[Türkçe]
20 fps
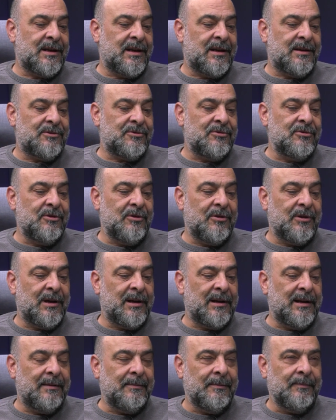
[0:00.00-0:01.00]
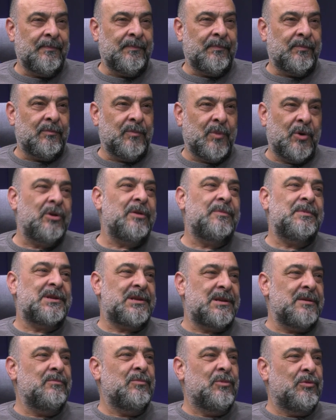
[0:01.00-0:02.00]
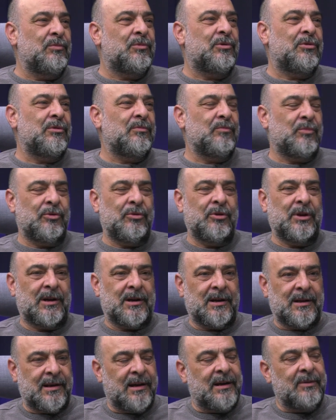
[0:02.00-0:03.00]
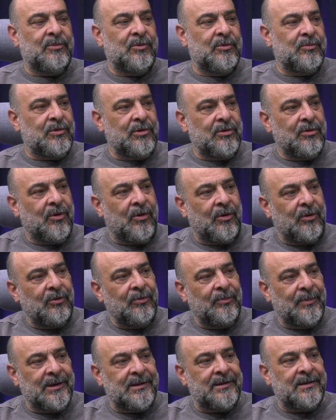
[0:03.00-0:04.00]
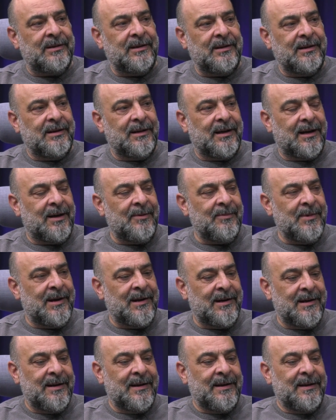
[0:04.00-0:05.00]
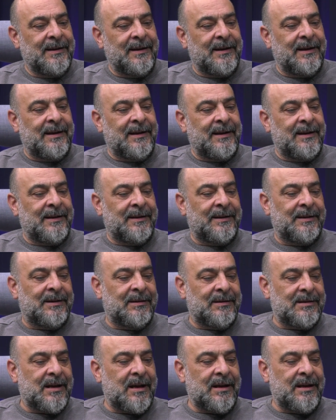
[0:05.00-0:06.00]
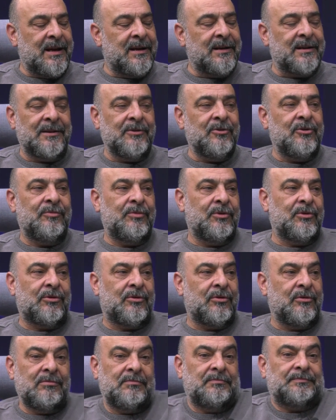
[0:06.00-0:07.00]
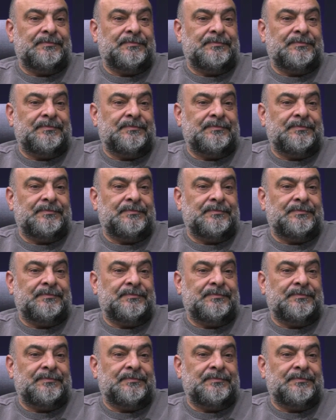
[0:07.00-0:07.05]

E, çünkü hani böyle bir şeyin mümkün bugüne kadar mümkün olmadığı ama e, yarın öbür gün